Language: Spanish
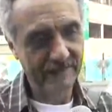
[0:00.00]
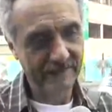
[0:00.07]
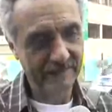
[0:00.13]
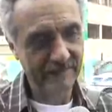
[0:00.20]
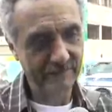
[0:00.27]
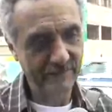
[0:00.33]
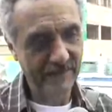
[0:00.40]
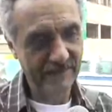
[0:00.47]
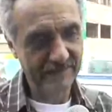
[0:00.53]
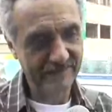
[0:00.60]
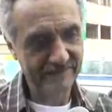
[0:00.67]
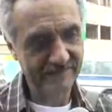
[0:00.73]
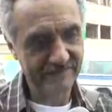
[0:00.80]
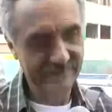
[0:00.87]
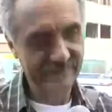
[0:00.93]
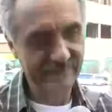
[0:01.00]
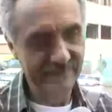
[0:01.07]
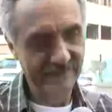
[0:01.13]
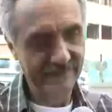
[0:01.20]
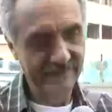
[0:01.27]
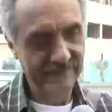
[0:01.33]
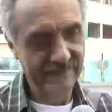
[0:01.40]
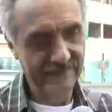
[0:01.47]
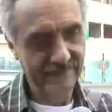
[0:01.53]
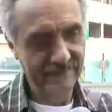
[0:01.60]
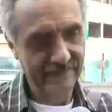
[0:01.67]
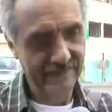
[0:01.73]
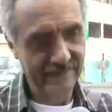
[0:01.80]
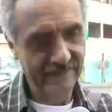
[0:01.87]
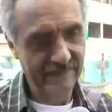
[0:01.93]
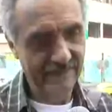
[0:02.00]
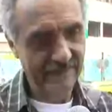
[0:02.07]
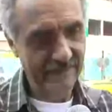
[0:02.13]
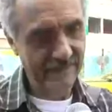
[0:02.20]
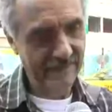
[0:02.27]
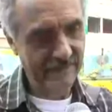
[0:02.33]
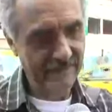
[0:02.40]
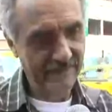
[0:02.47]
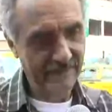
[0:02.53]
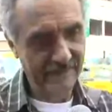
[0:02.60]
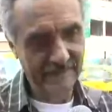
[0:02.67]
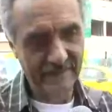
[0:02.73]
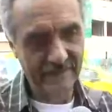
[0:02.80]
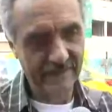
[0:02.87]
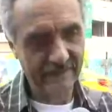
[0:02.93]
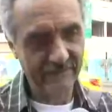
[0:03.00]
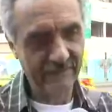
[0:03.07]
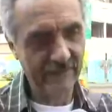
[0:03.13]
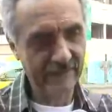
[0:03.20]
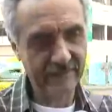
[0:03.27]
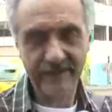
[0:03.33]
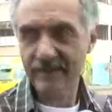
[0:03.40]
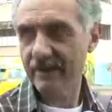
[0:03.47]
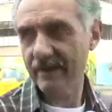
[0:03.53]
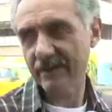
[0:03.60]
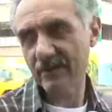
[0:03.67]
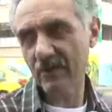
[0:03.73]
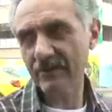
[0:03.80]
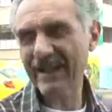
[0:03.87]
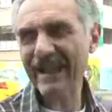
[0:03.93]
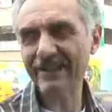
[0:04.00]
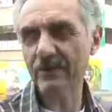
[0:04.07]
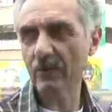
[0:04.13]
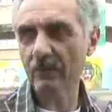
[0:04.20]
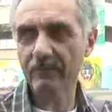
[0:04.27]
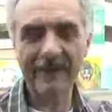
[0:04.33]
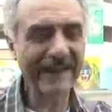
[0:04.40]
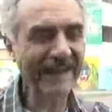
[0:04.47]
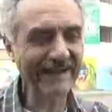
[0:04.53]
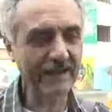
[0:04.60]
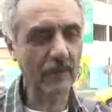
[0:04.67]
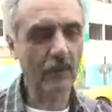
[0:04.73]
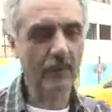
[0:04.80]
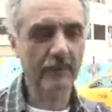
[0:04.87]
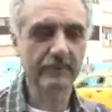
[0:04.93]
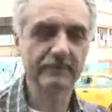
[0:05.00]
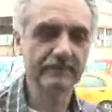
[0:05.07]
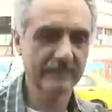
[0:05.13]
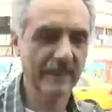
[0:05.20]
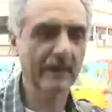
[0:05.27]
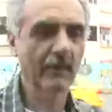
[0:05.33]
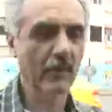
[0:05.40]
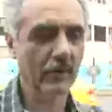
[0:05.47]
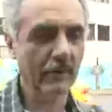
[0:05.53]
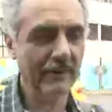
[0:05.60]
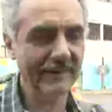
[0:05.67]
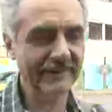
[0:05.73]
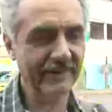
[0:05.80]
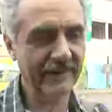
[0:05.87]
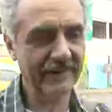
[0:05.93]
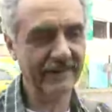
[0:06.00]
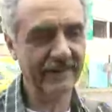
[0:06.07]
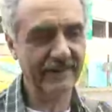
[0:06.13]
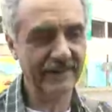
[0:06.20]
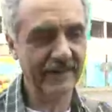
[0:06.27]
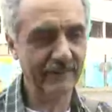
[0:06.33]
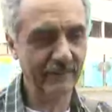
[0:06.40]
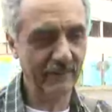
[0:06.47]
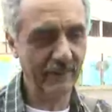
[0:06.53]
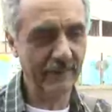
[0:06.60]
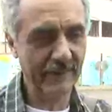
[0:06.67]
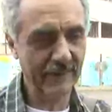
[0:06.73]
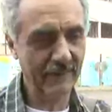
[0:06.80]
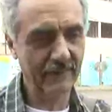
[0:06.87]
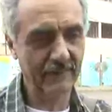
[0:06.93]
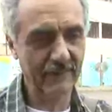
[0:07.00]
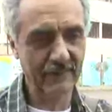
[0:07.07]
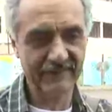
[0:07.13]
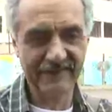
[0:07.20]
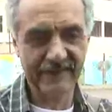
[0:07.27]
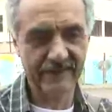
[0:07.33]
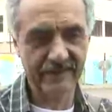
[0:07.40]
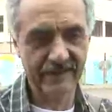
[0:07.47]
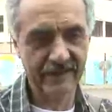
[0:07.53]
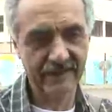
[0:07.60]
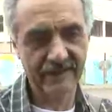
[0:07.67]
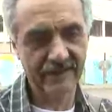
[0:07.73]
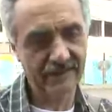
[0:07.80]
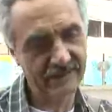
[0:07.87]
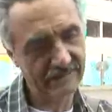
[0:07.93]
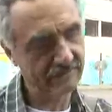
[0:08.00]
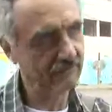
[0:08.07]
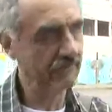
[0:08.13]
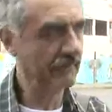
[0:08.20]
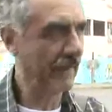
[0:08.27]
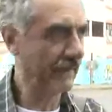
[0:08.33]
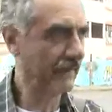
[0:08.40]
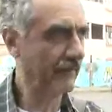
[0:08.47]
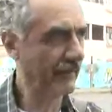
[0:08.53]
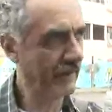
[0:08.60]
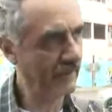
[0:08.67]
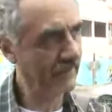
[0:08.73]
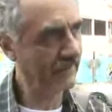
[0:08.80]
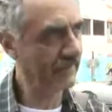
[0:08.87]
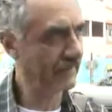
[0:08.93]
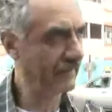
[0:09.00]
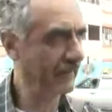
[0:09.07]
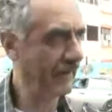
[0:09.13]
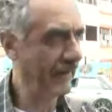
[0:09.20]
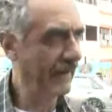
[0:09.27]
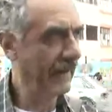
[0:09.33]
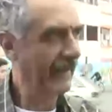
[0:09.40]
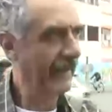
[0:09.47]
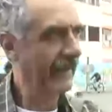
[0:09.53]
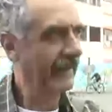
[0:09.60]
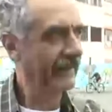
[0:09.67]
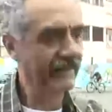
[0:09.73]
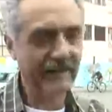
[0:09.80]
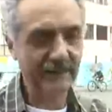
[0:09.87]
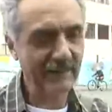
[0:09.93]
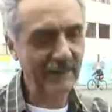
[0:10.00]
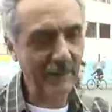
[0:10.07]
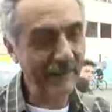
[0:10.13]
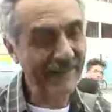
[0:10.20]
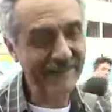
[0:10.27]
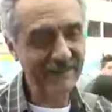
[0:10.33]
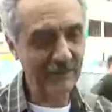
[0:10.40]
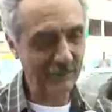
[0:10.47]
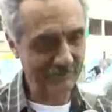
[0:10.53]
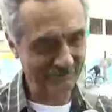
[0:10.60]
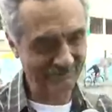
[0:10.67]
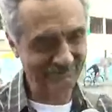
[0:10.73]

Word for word: en Ipiales. Ya, ¿No fue tan fuerte? Eh, fuerte no tanto, fue largo, demoró bastante tiempo, pero lo sentí más o menos término medio.